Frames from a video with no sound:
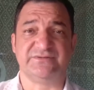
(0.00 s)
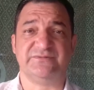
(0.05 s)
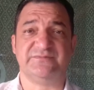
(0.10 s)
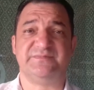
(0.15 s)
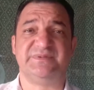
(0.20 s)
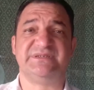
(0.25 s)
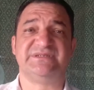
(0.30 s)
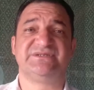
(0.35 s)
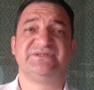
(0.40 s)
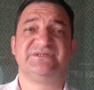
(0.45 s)
com
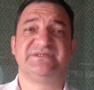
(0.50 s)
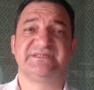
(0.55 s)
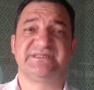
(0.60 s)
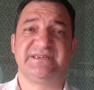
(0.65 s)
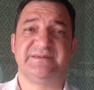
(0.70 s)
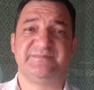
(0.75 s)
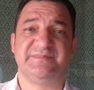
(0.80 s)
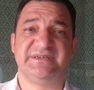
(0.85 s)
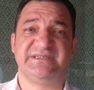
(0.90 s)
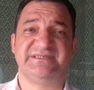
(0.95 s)
pessoas
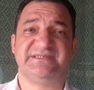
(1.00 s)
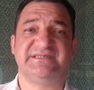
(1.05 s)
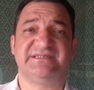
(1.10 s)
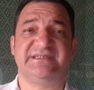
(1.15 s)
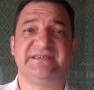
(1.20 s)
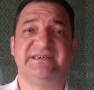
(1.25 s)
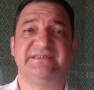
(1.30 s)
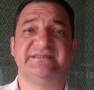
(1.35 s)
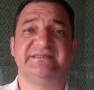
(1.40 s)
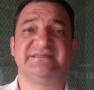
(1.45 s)

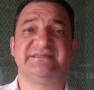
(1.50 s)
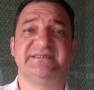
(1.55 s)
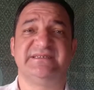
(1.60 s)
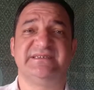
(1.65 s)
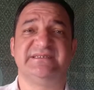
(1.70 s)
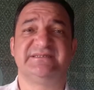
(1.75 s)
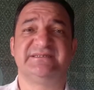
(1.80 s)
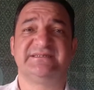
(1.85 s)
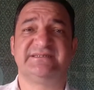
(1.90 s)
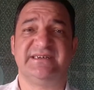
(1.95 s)
capacitadas
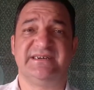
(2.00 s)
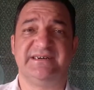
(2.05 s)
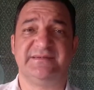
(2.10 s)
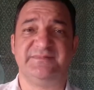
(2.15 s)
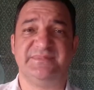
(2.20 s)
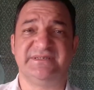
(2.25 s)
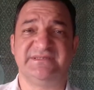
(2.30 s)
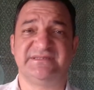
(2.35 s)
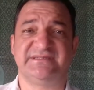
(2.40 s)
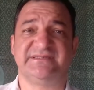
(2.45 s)
e
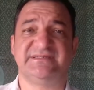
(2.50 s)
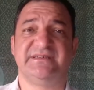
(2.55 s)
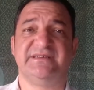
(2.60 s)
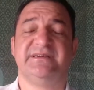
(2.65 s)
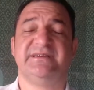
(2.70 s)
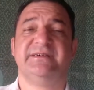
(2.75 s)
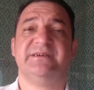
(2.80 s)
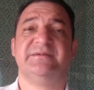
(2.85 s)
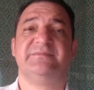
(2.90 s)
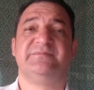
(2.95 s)
sábias
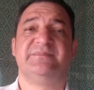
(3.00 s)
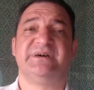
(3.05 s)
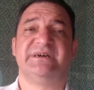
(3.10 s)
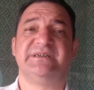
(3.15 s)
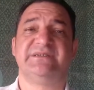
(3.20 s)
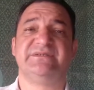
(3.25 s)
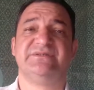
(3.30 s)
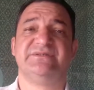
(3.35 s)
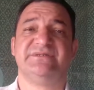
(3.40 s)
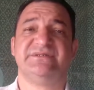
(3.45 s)

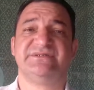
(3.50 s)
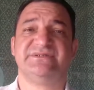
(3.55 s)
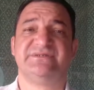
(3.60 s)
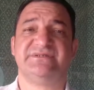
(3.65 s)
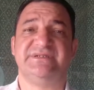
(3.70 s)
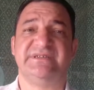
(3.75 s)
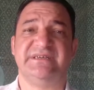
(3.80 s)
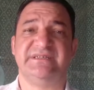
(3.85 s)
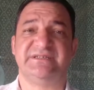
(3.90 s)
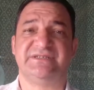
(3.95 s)
para nos
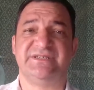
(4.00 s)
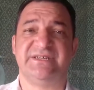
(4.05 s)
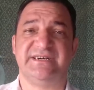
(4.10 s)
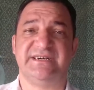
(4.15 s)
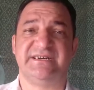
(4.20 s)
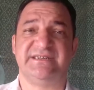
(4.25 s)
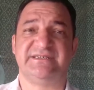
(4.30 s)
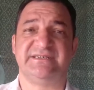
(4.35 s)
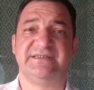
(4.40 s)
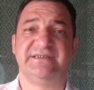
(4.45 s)

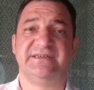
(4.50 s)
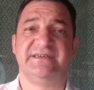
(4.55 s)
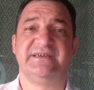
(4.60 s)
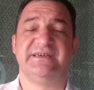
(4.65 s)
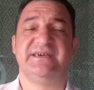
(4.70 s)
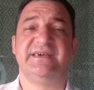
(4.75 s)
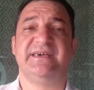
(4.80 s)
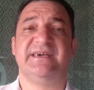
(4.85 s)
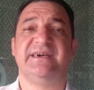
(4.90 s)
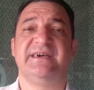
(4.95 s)
orientar
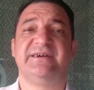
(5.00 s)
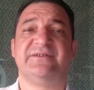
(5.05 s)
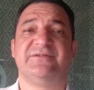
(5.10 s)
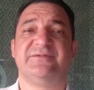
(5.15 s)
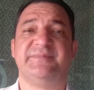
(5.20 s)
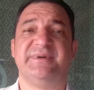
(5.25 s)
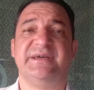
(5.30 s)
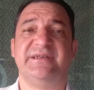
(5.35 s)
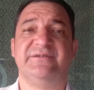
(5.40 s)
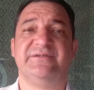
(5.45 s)
é
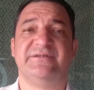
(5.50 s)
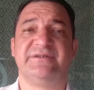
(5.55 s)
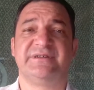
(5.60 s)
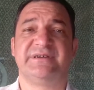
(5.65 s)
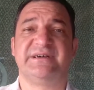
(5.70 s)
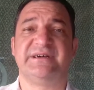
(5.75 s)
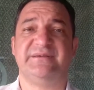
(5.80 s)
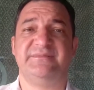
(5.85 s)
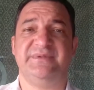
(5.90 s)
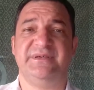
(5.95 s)
o
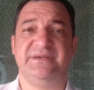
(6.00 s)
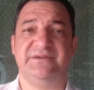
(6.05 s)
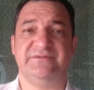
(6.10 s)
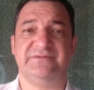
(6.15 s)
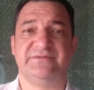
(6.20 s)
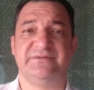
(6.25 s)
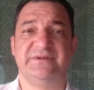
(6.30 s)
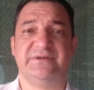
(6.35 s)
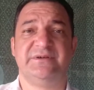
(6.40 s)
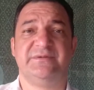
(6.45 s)
melhor caminho
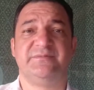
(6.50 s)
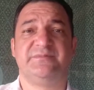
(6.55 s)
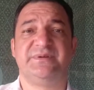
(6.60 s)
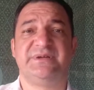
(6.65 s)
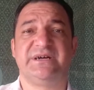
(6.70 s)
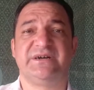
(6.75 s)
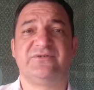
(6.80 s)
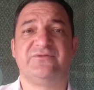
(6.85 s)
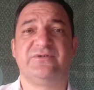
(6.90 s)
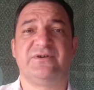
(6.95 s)

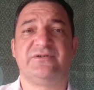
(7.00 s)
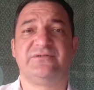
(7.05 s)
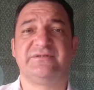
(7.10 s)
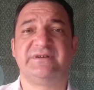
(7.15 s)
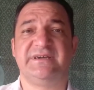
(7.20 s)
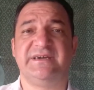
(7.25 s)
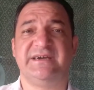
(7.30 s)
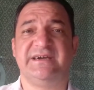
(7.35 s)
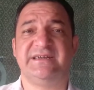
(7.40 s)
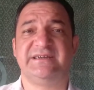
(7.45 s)
para
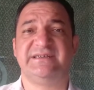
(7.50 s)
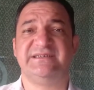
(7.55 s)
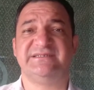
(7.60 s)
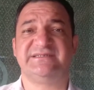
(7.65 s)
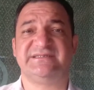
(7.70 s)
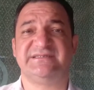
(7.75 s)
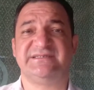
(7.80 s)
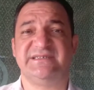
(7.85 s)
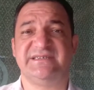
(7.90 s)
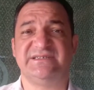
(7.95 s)
qualquer que
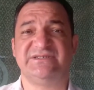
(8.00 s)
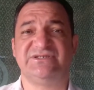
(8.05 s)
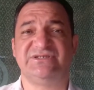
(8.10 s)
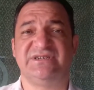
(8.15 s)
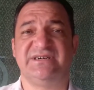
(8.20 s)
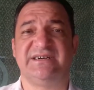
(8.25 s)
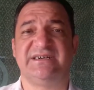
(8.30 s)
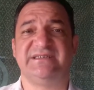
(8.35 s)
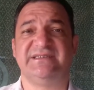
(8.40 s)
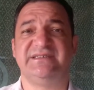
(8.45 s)

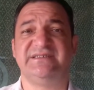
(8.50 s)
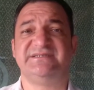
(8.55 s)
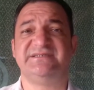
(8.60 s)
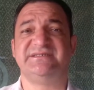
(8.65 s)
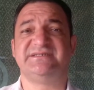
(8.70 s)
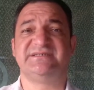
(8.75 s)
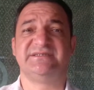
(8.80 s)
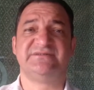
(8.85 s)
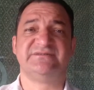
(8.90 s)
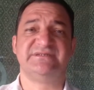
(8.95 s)
seja a
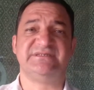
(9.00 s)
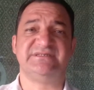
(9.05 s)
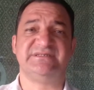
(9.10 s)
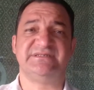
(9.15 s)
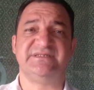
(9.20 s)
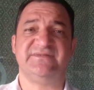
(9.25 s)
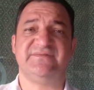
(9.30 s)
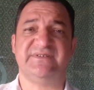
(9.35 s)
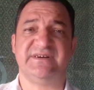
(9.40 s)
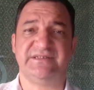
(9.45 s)
decisão que
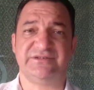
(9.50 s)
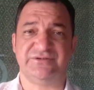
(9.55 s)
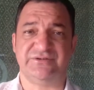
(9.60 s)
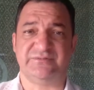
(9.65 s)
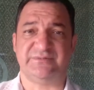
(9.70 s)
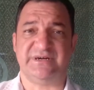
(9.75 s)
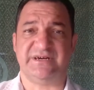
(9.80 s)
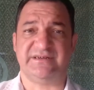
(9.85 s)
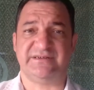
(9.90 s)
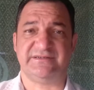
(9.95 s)
se vá
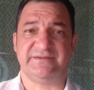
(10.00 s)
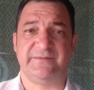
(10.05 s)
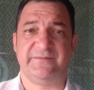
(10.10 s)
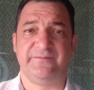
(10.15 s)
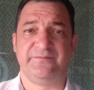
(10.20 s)
tomar.